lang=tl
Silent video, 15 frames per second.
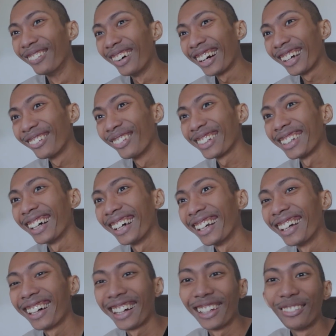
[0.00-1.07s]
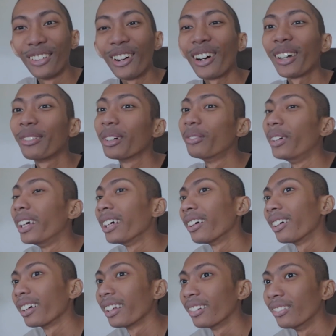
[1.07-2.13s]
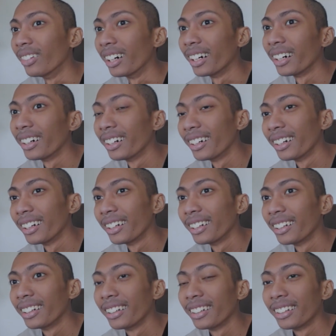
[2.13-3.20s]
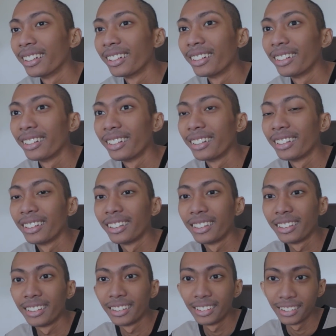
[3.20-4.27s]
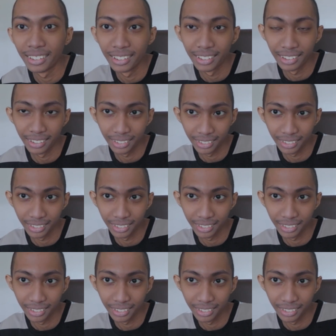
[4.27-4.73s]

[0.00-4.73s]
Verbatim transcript: Bagay mo sa akin ng kalma. Okay ba, be? Okay lang ba? Bagay. Gwapo ka kahit ano po.